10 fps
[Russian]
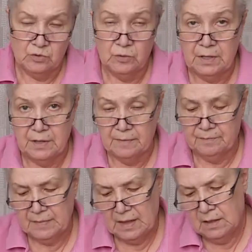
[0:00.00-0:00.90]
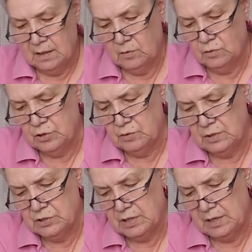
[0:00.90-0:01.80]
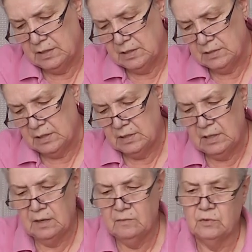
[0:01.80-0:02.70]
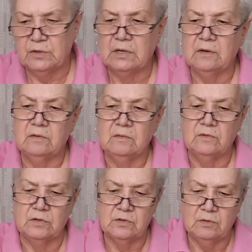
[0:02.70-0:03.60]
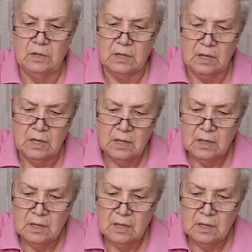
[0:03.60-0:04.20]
цукини. Очень урожайные сорта, вот их вот столько.